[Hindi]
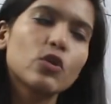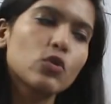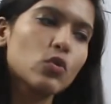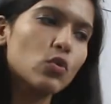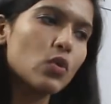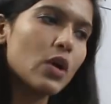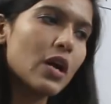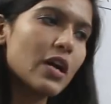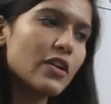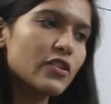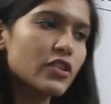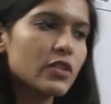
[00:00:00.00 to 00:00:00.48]

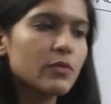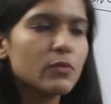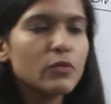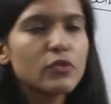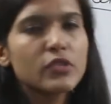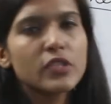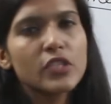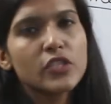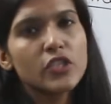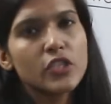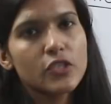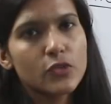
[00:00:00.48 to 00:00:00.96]
तो आज हम
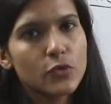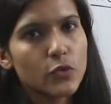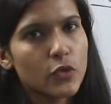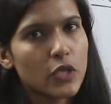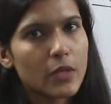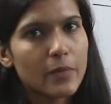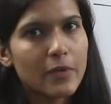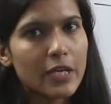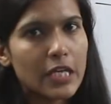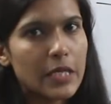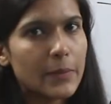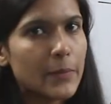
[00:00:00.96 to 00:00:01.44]
उसी चीज़ों
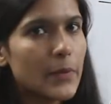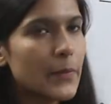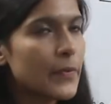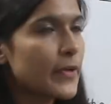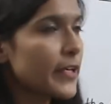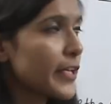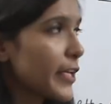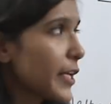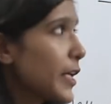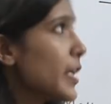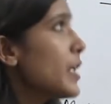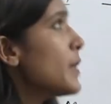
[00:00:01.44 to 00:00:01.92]
के बारे में
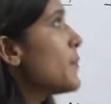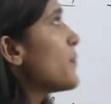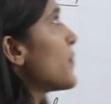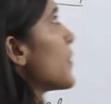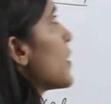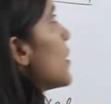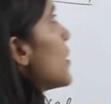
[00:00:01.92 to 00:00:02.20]
पढ़ेंगे